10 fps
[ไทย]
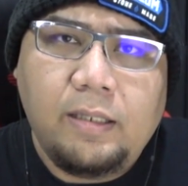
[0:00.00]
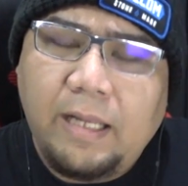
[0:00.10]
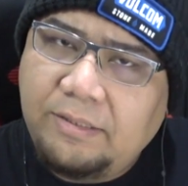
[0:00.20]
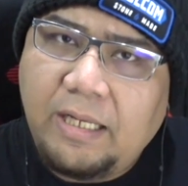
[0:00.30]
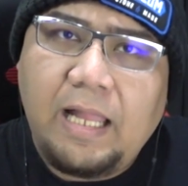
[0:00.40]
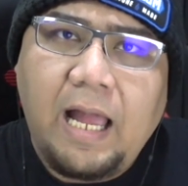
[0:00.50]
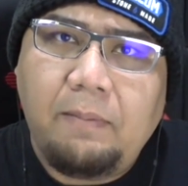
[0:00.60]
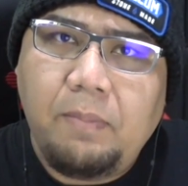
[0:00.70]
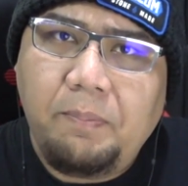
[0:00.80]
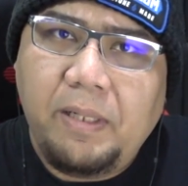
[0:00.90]
ไร้สาระ
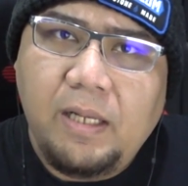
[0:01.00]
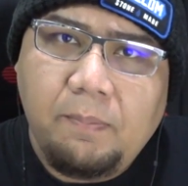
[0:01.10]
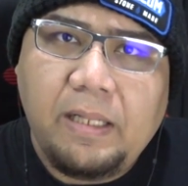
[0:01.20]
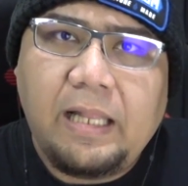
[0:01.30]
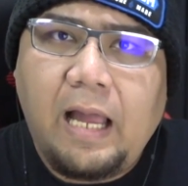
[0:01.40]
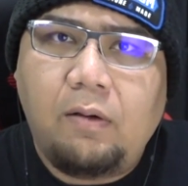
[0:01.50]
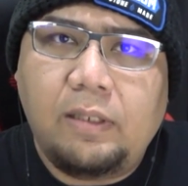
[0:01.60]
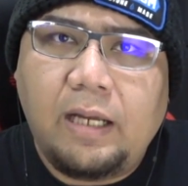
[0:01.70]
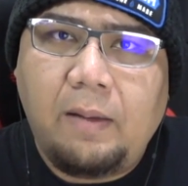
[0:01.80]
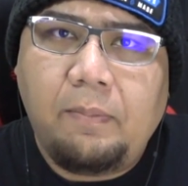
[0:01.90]
ไม่เป็นเรื่องเป็นราว
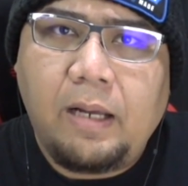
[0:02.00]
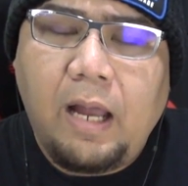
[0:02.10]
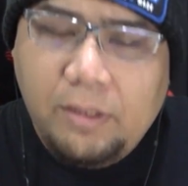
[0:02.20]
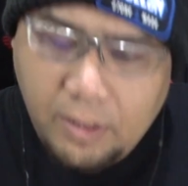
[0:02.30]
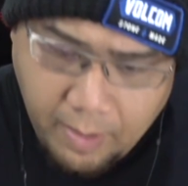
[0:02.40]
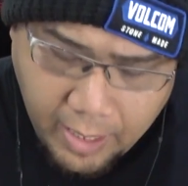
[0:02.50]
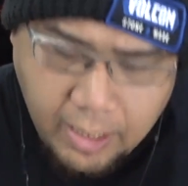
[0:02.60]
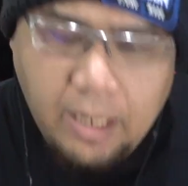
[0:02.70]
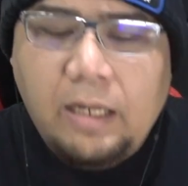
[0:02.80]
นะครับ คราวนี้มา